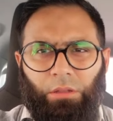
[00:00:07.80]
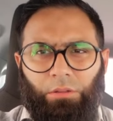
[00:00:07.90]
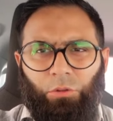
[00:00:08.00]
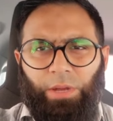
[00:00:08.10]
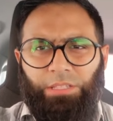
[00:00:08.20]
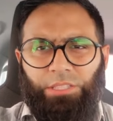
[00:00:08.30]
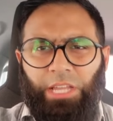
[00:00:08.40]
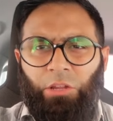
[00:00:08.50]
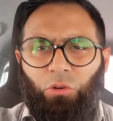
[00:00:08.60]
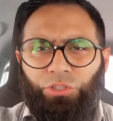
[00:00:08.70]
तो भाई
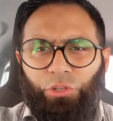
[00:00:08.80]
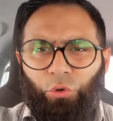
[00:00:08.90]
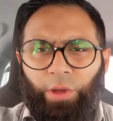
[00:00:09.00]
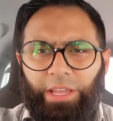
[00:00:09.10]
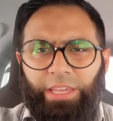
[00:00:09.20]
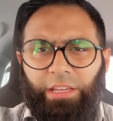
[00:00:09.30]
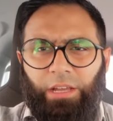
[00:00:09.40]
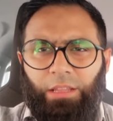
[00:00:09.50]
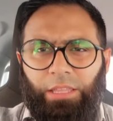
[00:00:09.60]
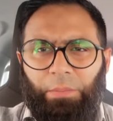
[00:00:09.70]
सीन कुछ यूं है कि
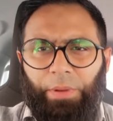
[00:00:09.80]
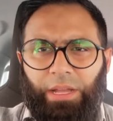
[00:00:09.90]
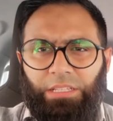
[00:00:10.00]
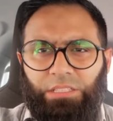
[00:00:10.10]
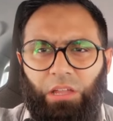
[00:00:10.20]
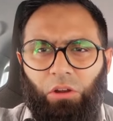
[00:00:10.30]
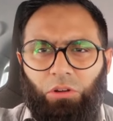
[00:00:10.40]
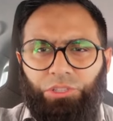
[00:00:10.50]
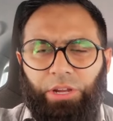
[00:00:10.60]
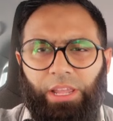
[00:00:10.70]
कल था पाकिस्तान और
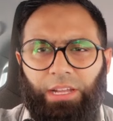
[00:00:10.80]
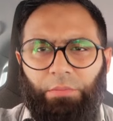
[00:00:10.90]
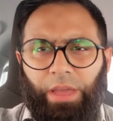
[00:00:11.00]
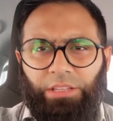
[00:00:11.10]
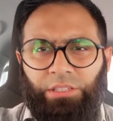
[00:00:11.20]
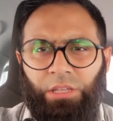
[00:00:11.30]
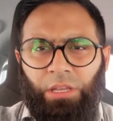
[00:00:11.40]
ऑस्ट्रेलिया का मैच